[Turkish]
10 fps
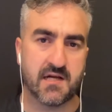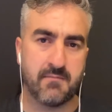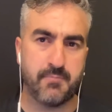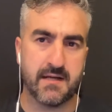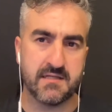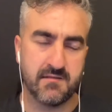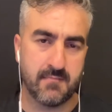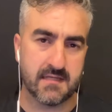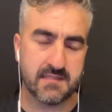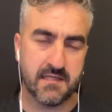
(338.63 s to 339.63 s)
Alper
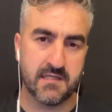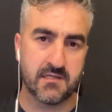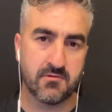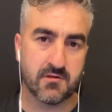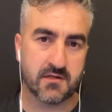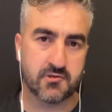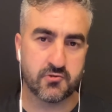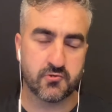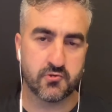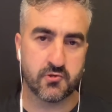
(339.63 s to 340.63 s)
Yılmaz'la ilgili olarak
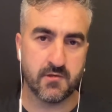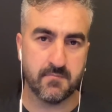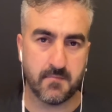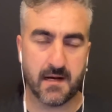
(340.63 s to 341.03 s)
şunu söyleyeyim.